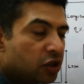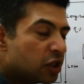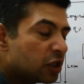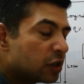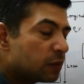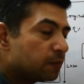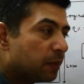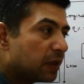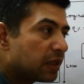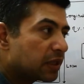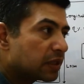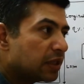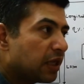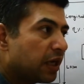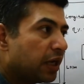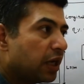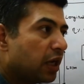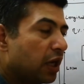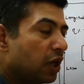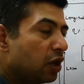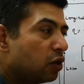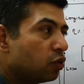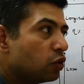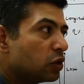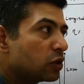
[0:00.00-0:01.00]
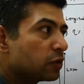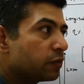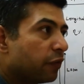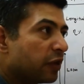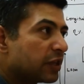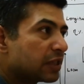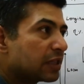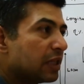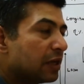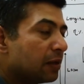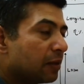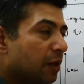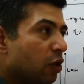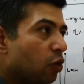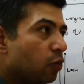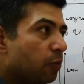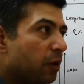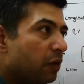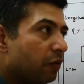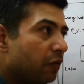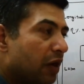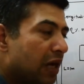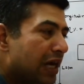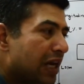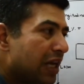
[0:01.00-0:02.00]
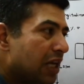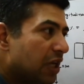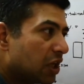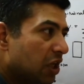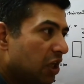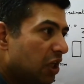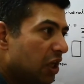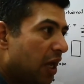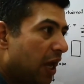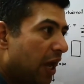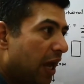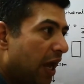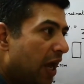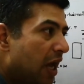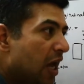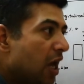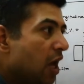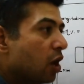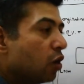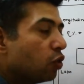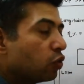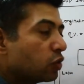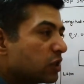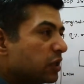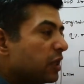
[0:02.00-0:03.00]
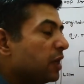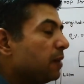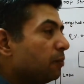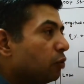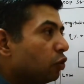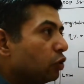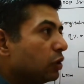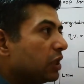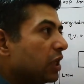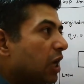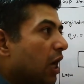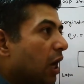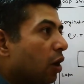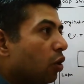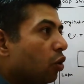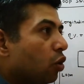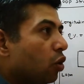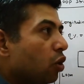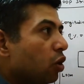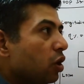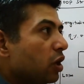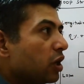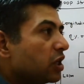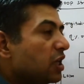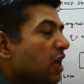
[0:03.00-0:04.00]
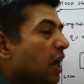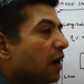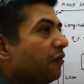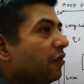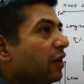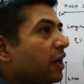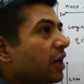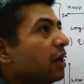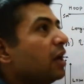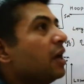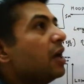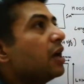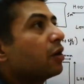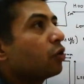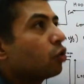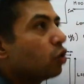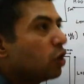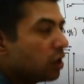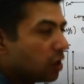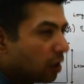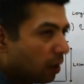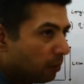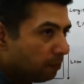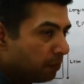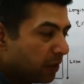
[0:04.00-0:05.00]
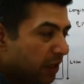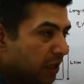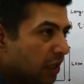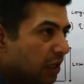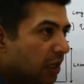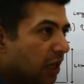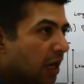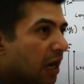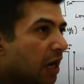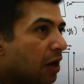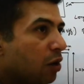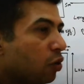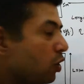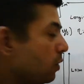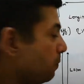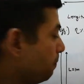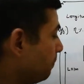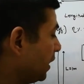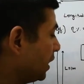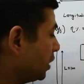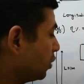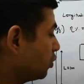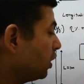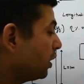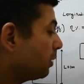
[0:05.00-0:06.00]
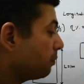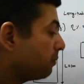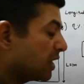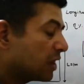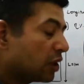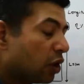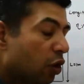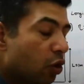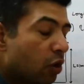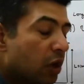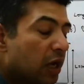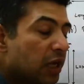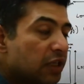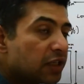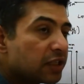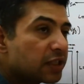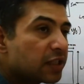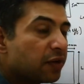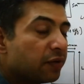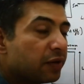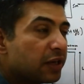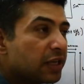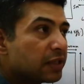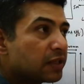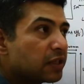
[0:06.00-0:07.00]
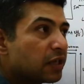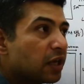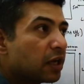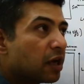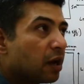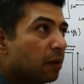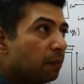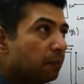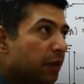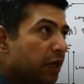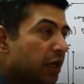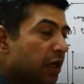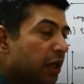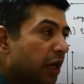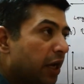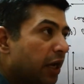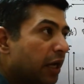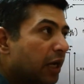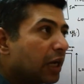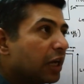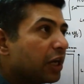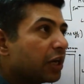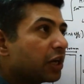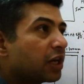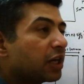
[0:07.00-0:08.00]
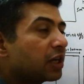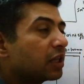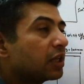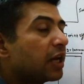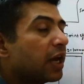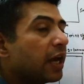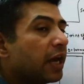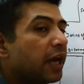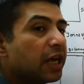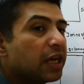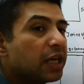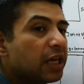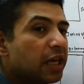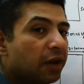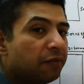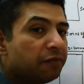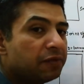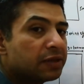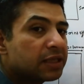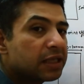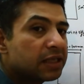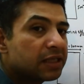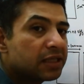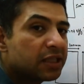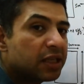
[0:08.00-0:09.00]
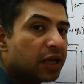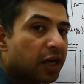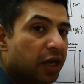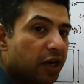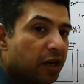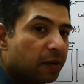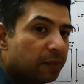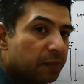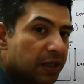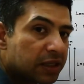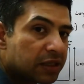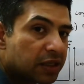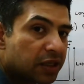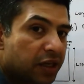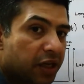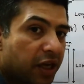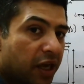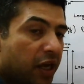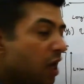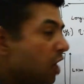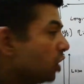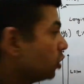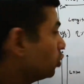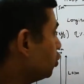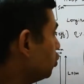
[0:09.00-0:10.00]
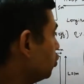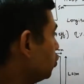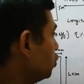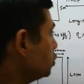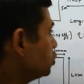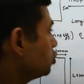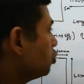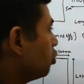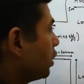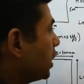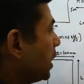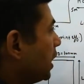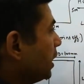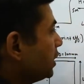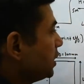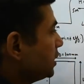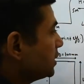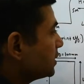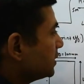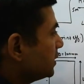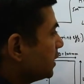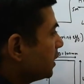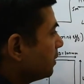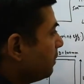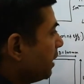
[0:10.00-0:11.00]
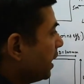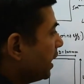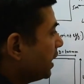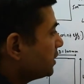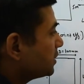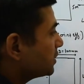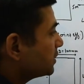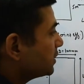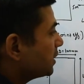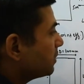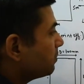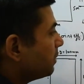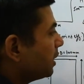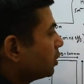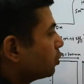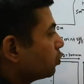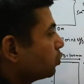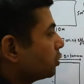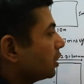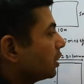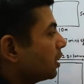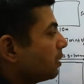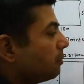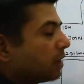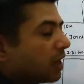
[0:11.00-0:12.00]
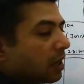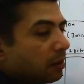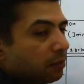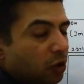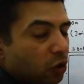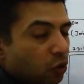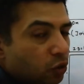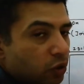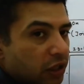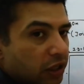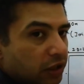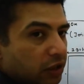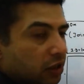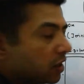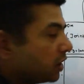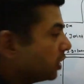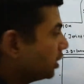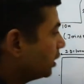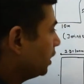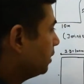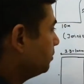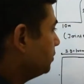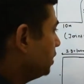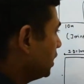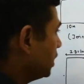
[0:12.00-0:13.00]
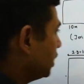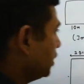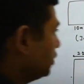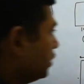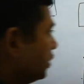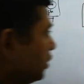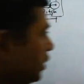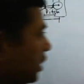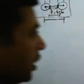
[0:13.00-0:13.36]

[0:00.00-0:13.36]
जिस पर्सन ने उस वेसल के ऊपर वेल्डिंग की है उसने बोल दिया हो या फिर कोई कंपनी का कोई पर्टिकुलर मेथड होगा जिसकी वजह से कंपनी ने डिक्लेयर कर दिया है कि एफिशिएंसी 100 परसेंट है तो उस दौरान ये सिग्मा एच सिग्मा टोटल के बराबर हो जाती है अब देख लेते हैं